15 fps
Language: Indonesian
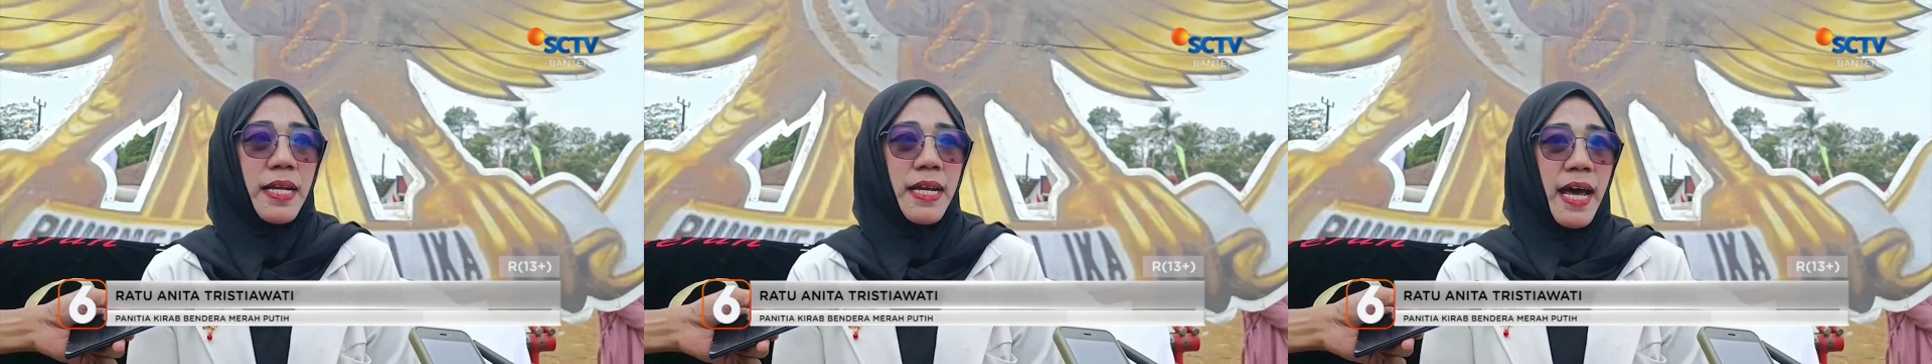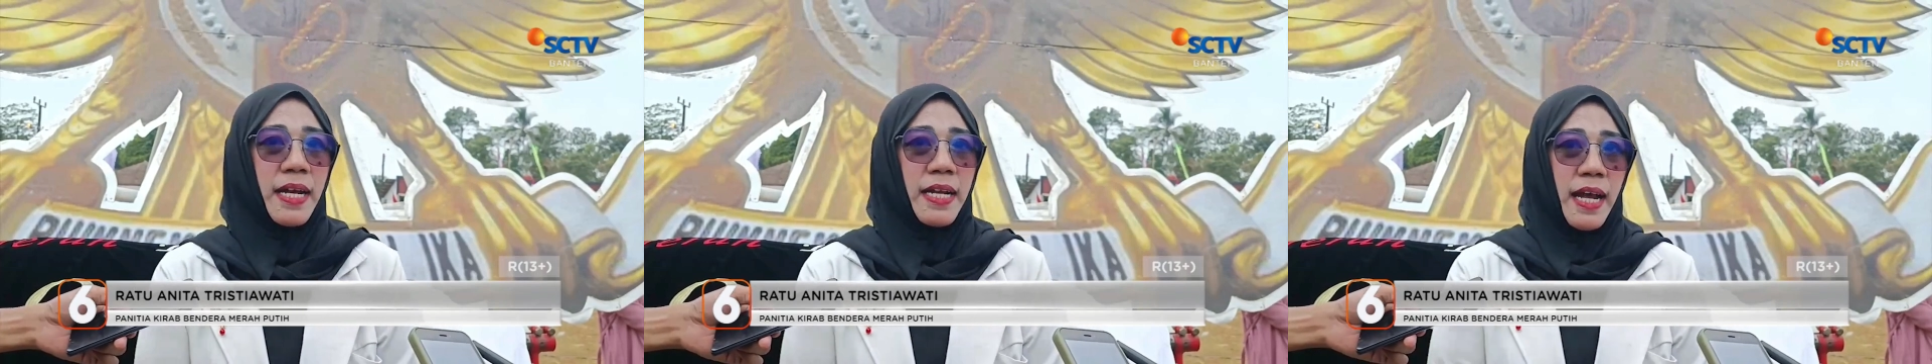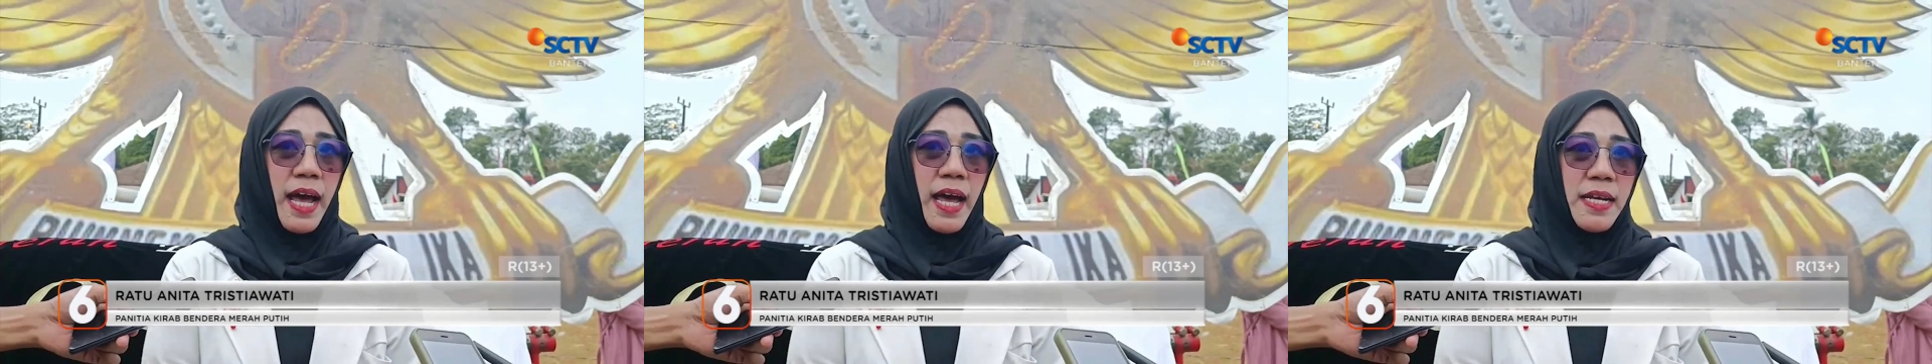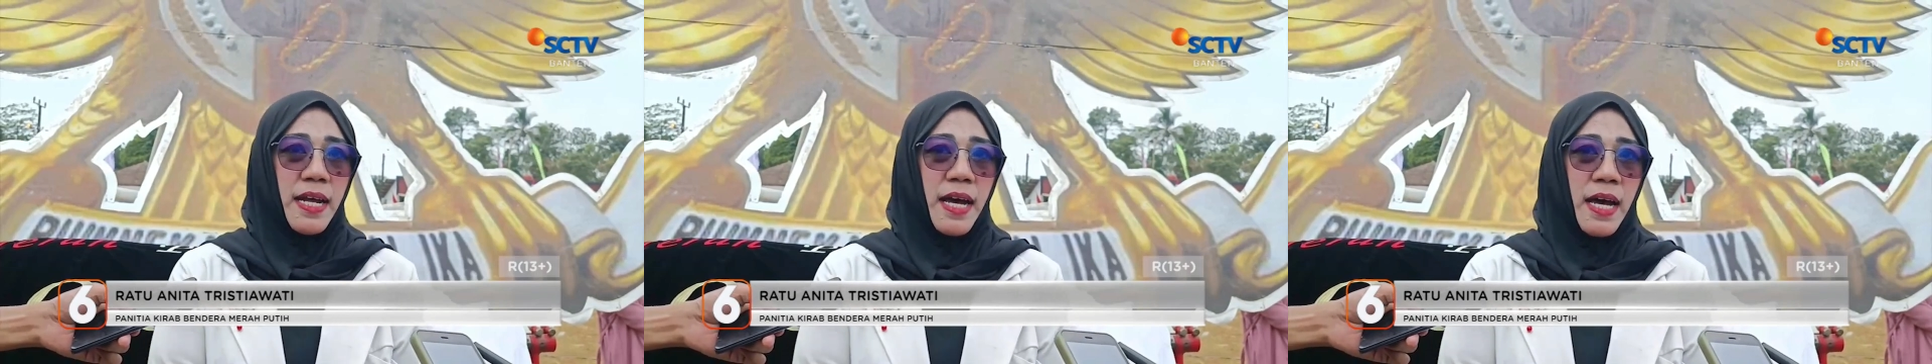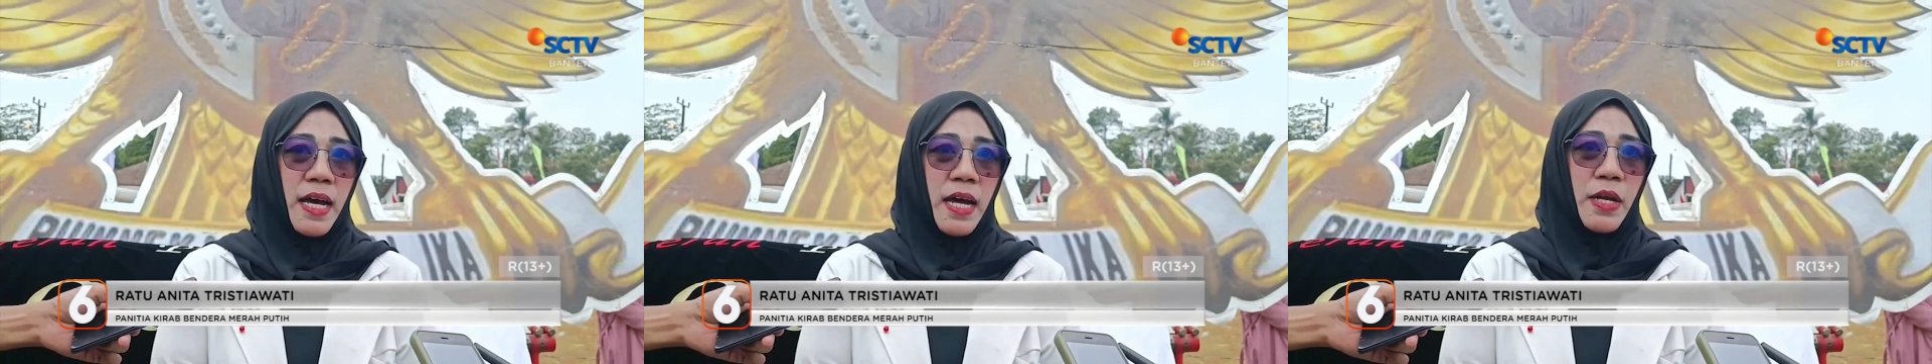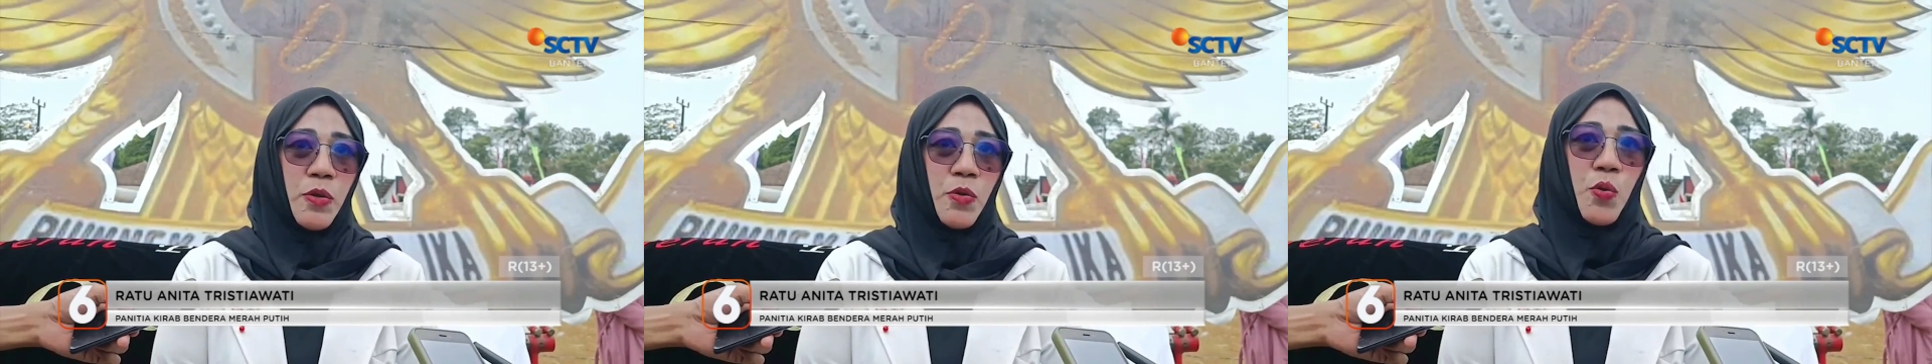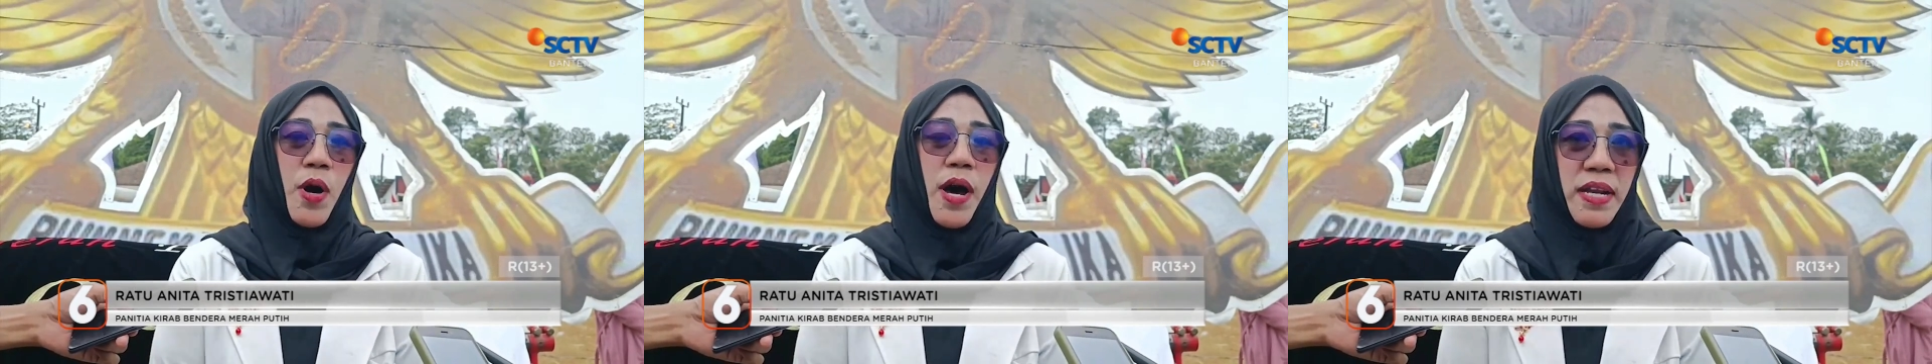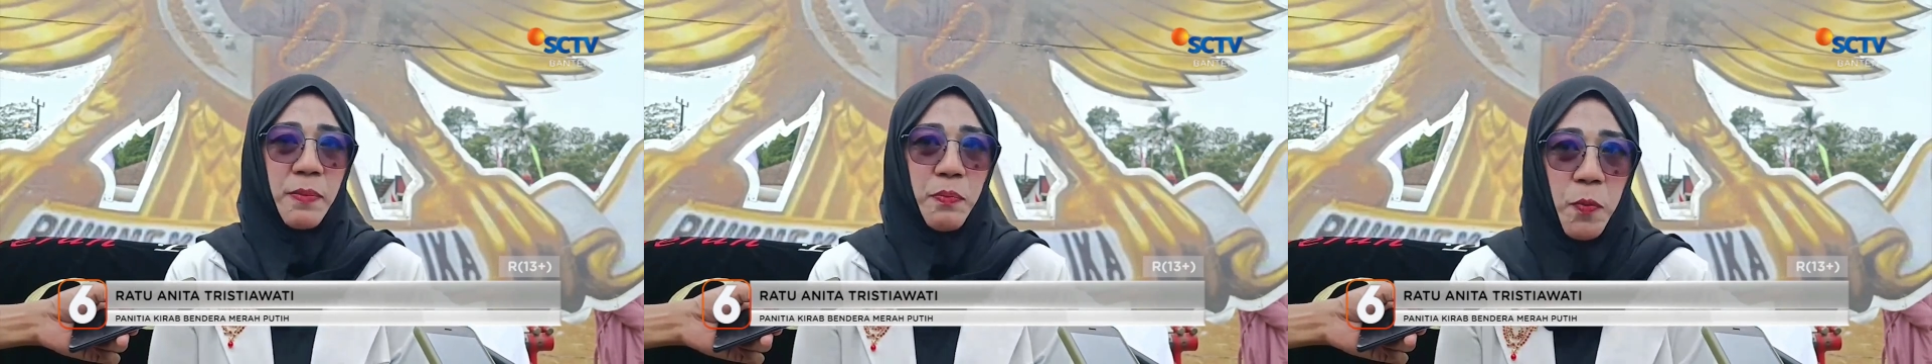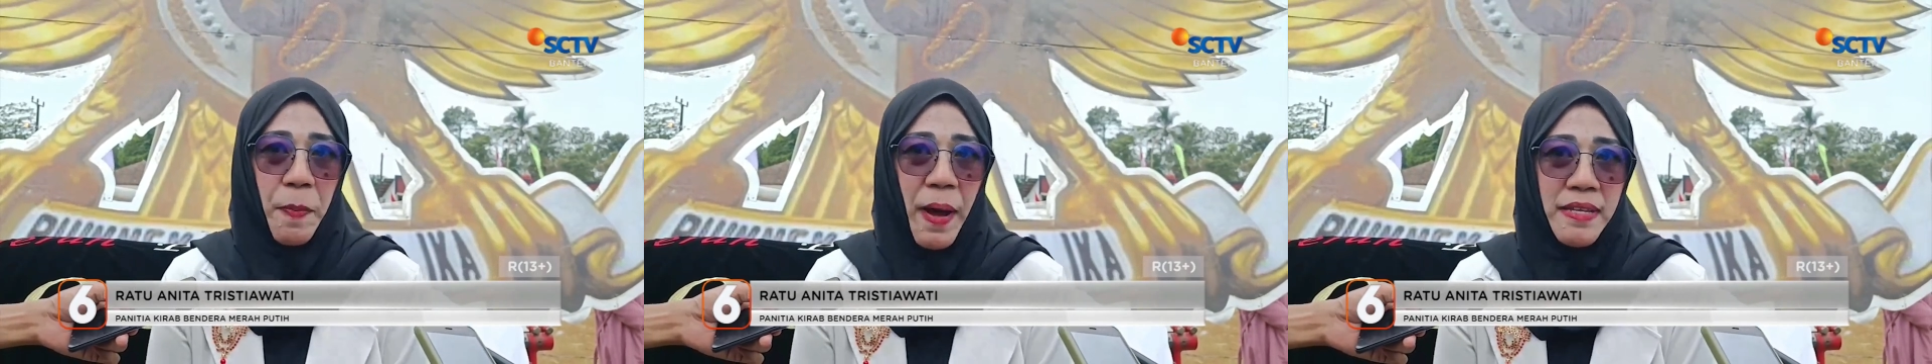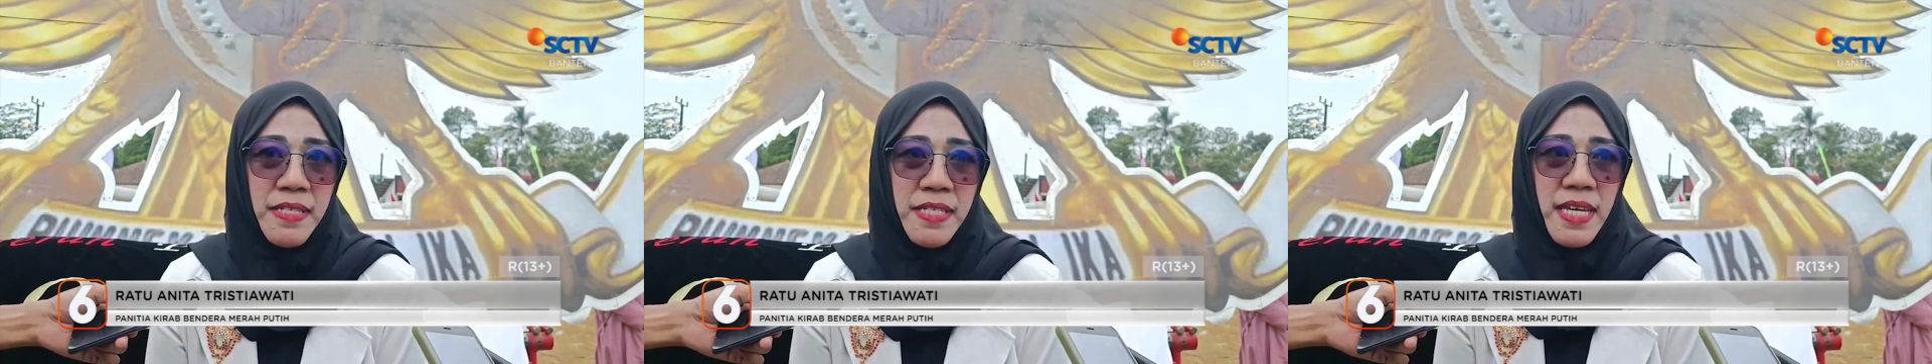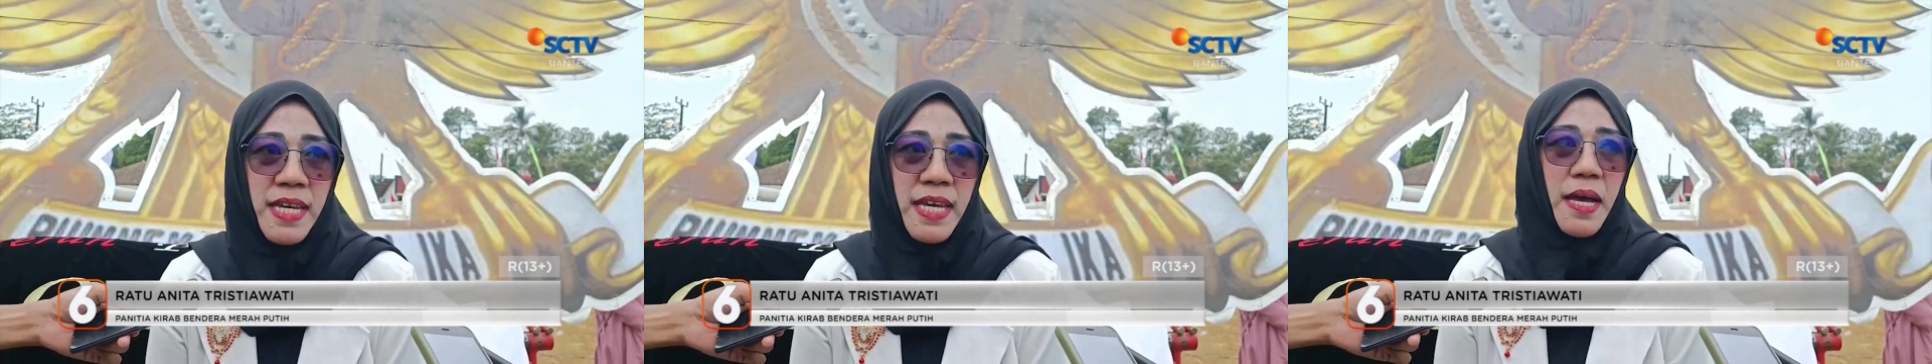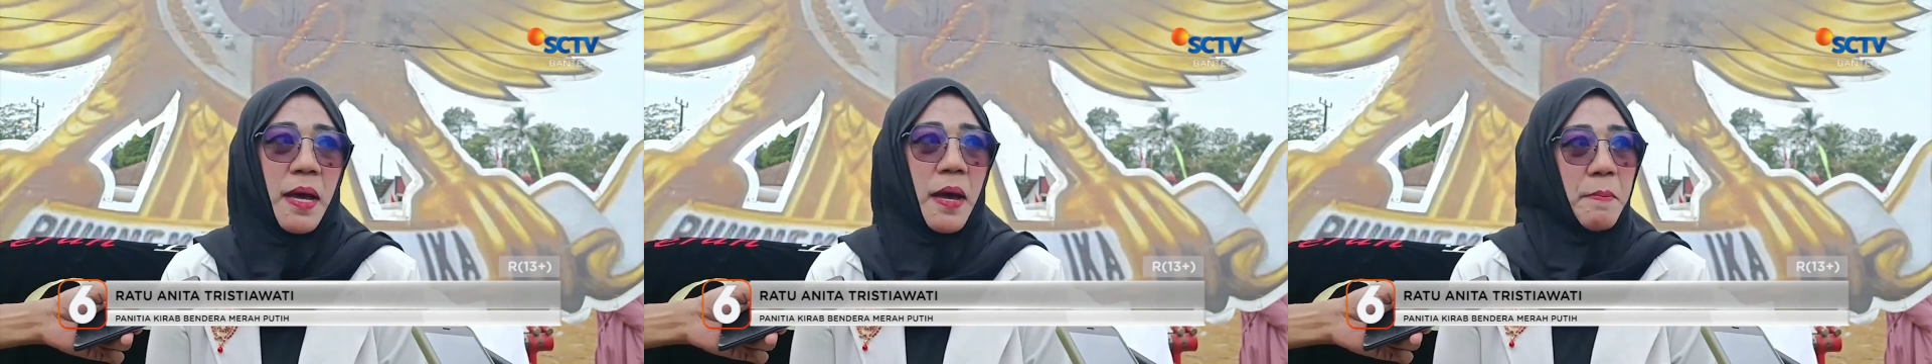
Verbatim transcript: dan ada 2000 panji